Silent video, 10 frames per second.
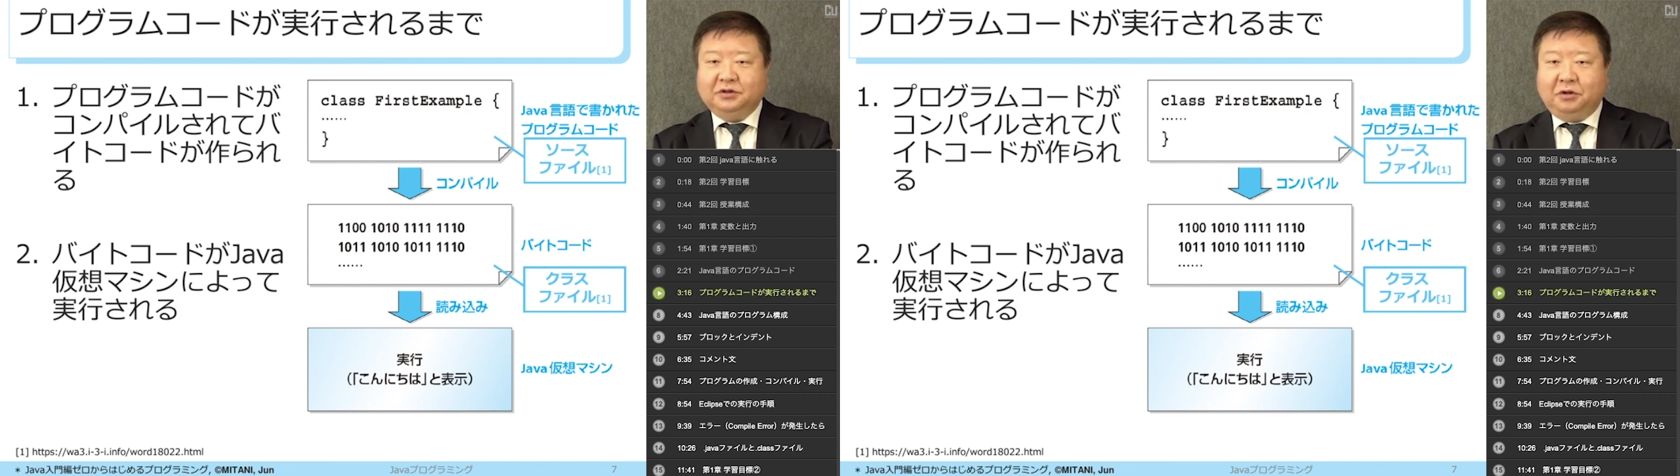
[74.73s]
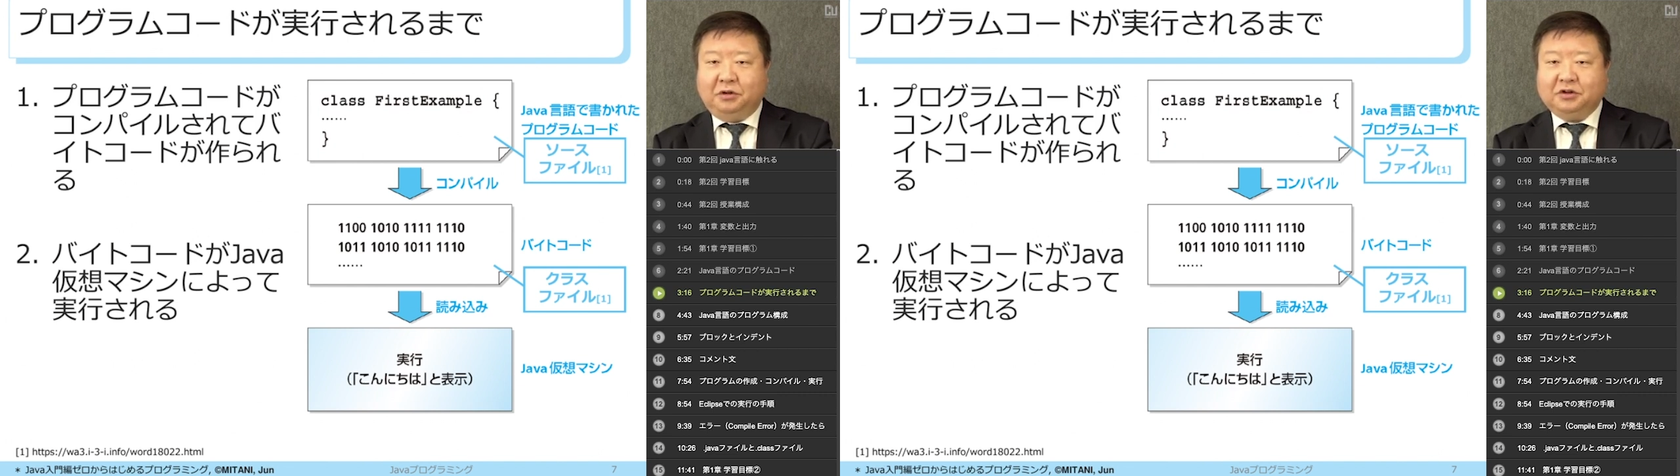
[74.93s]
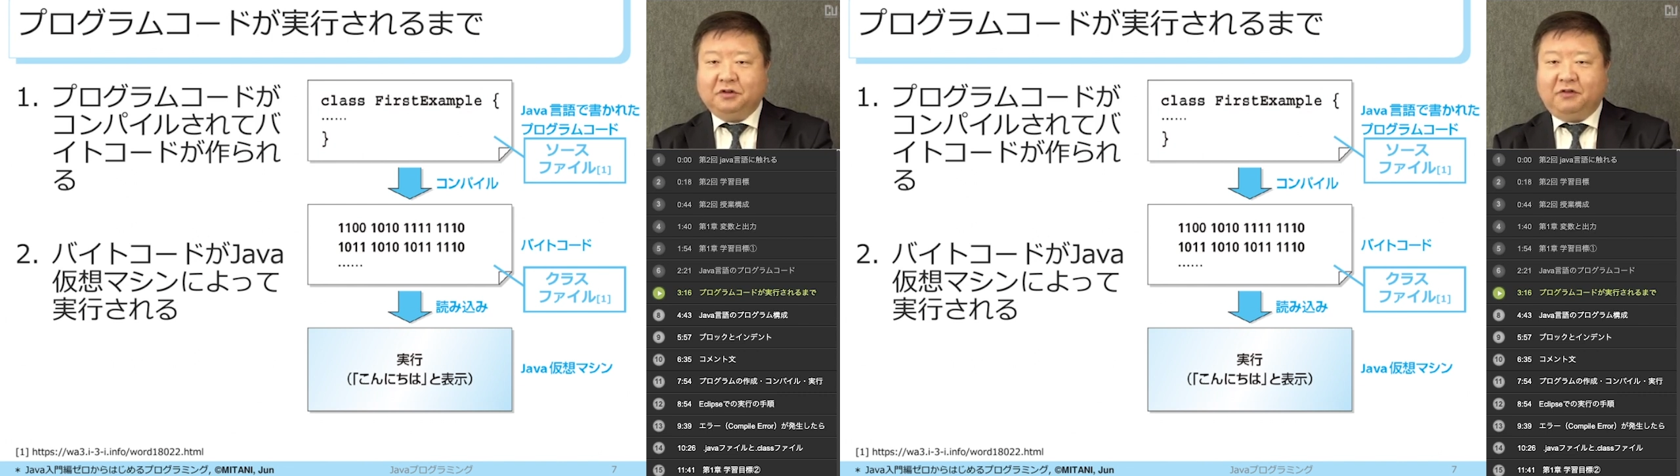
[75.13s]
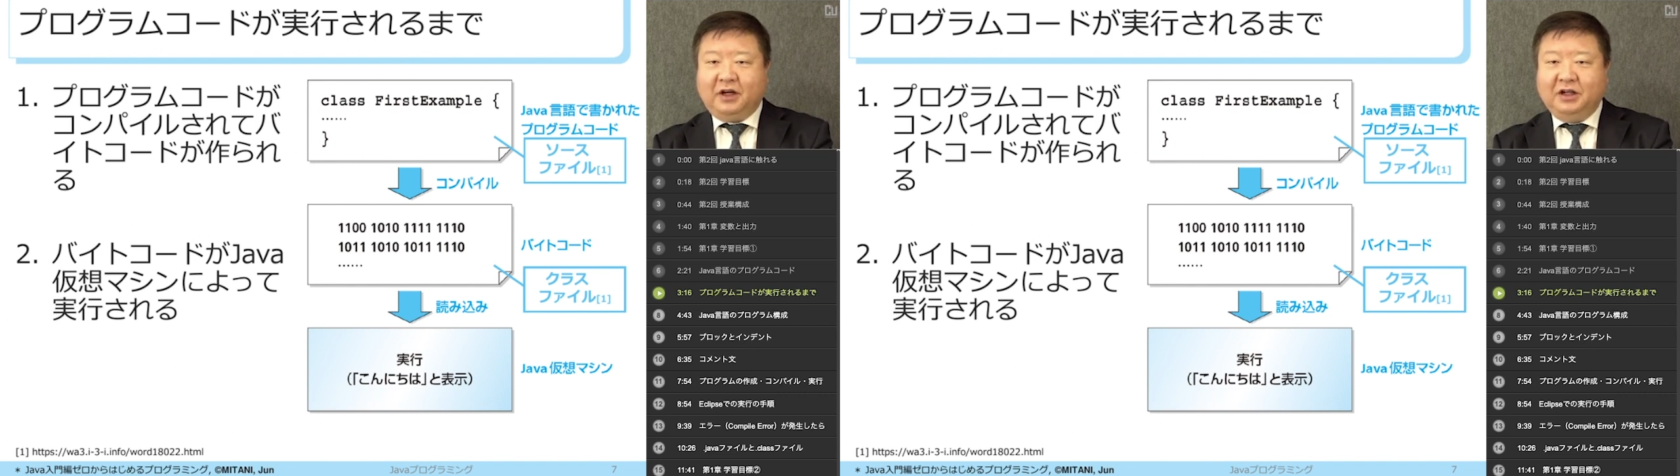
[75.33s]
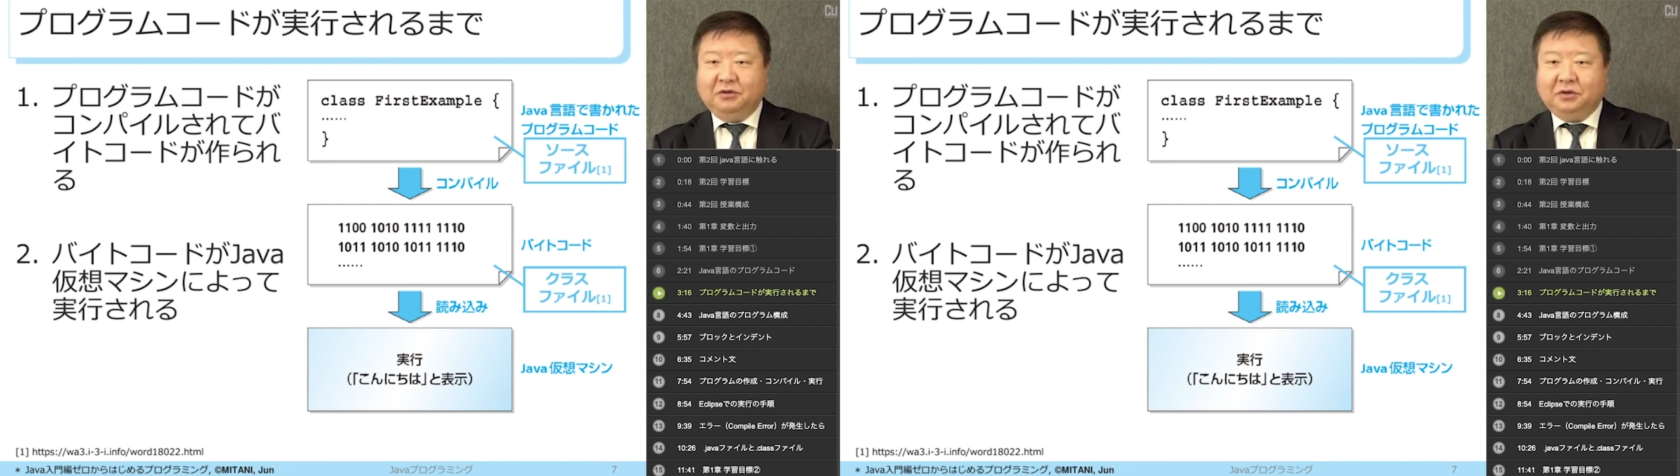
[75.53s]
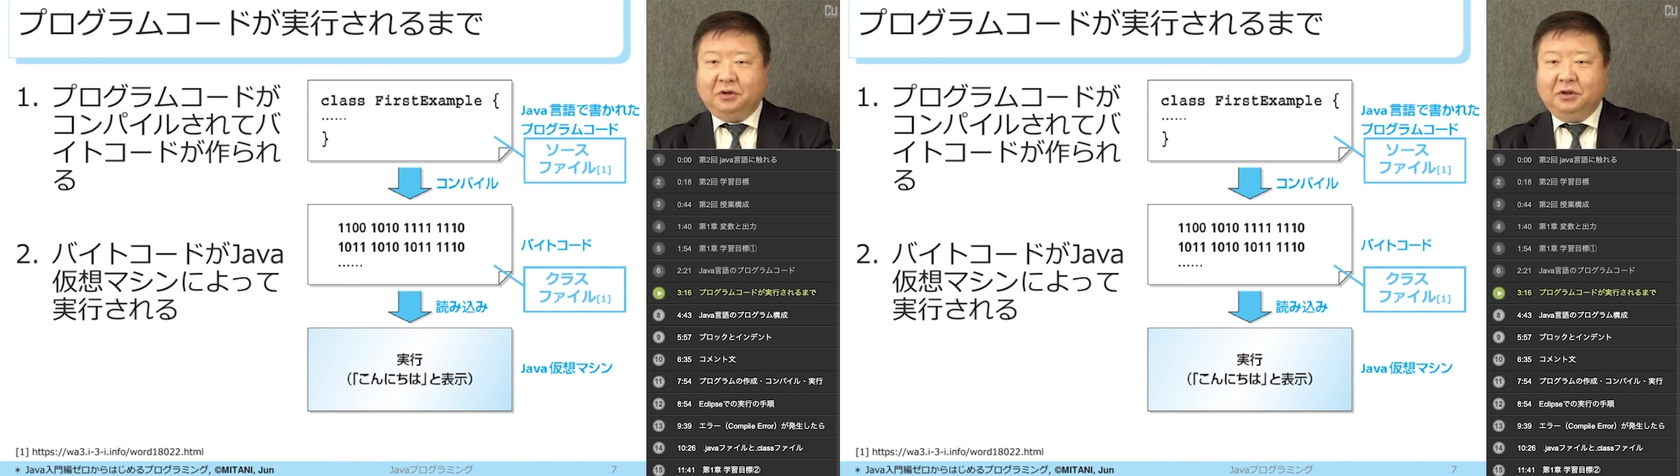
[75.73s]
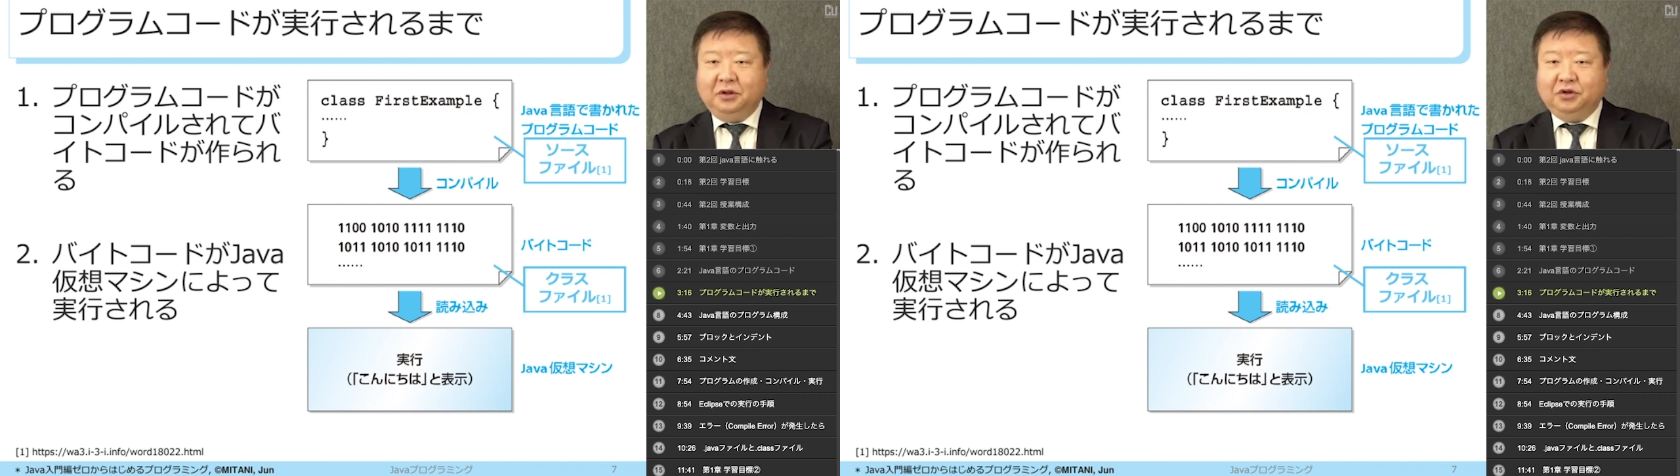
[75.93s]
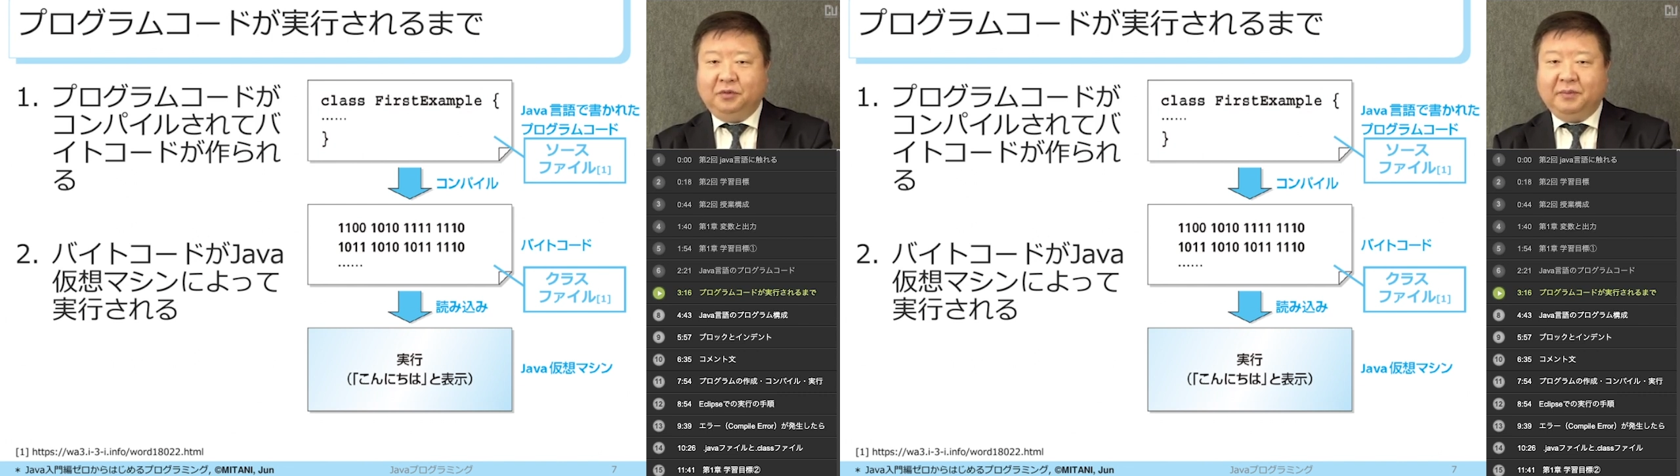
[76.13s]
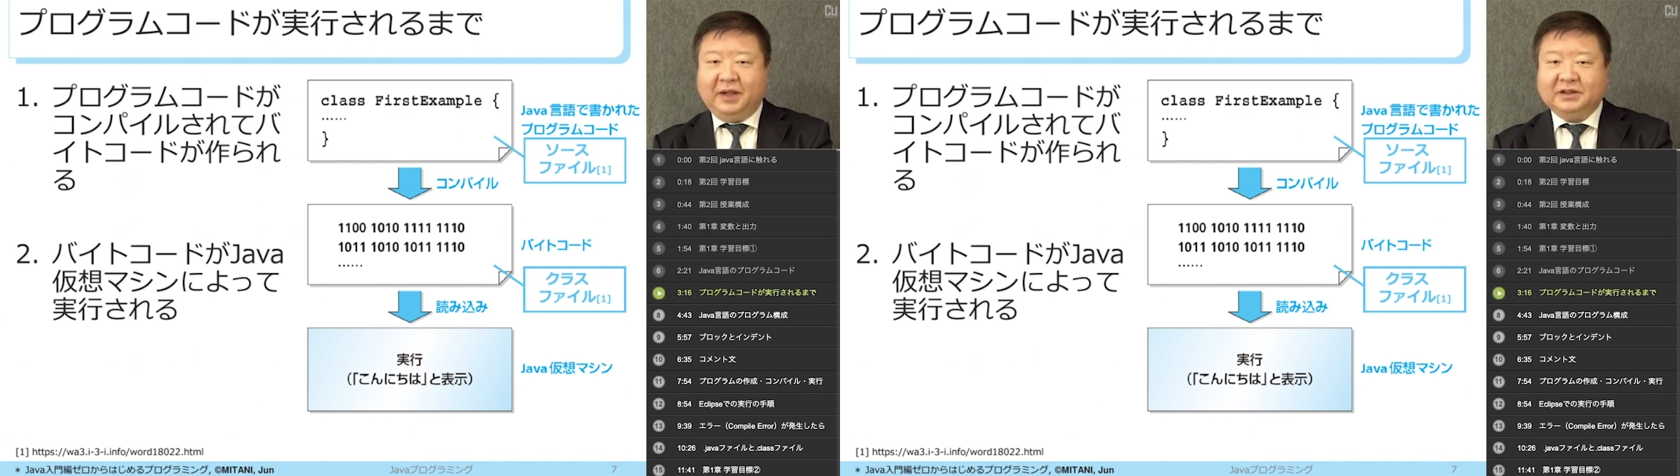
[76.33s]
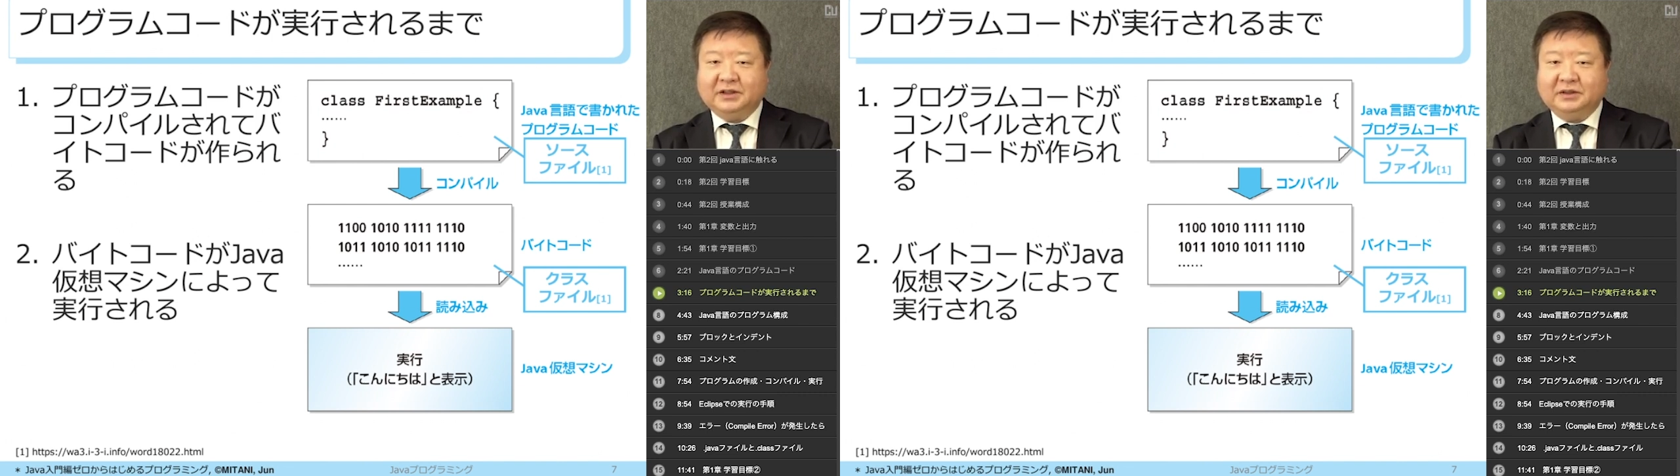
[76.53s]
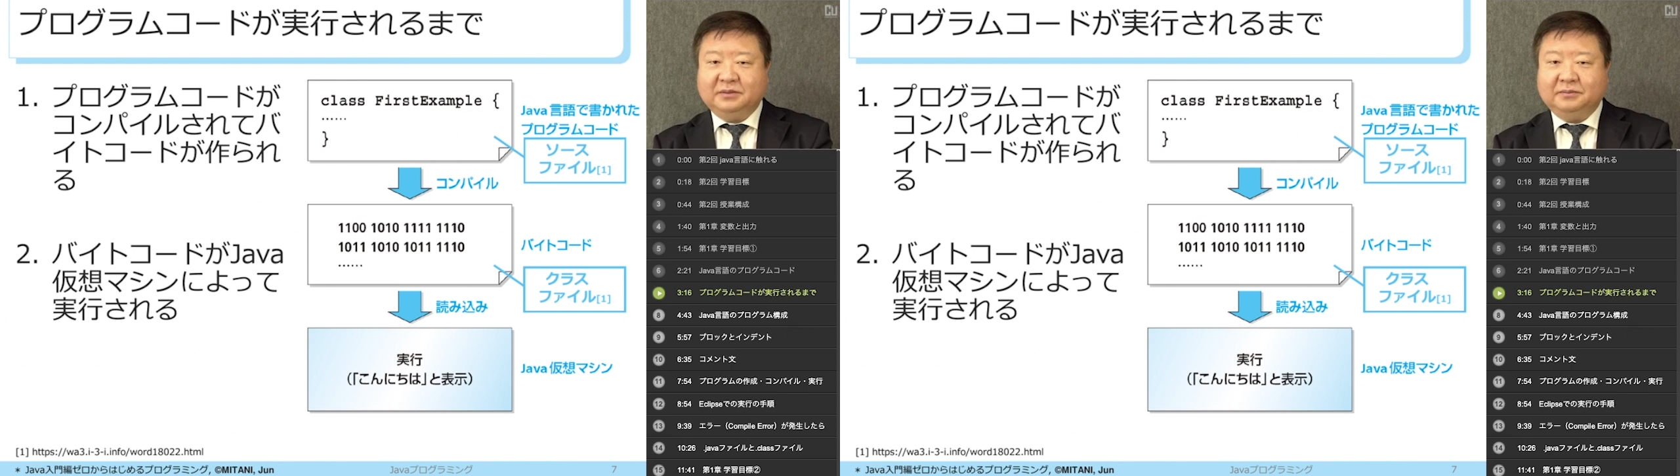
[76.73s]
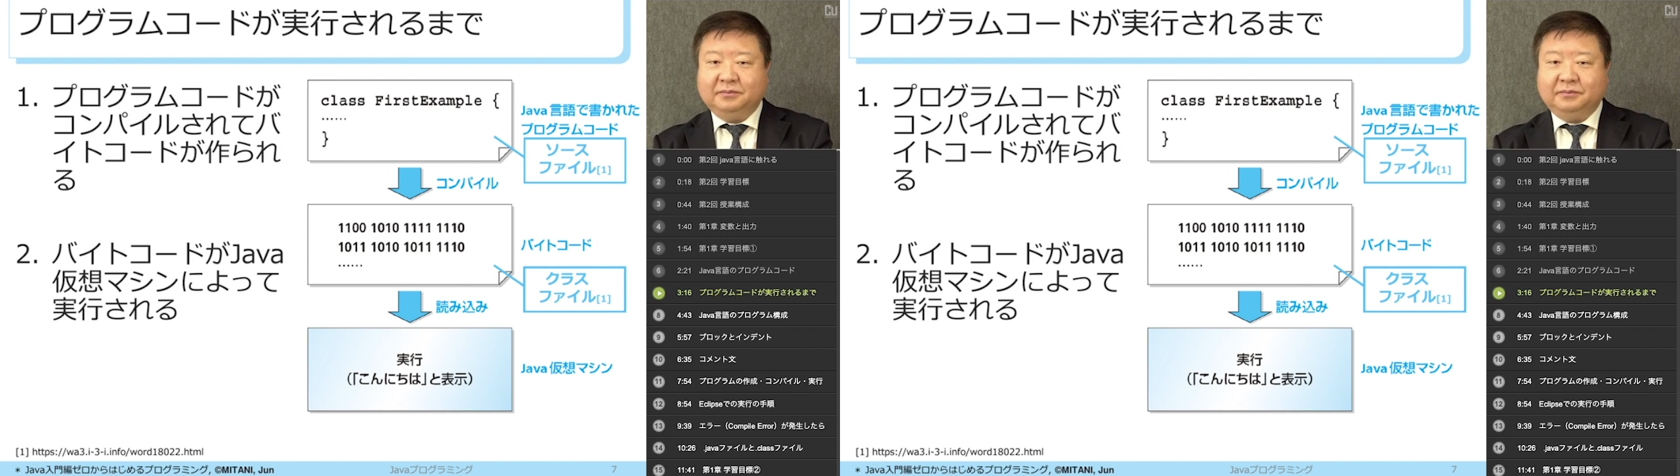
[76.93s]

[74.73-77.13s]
ソースファイルと呼びます。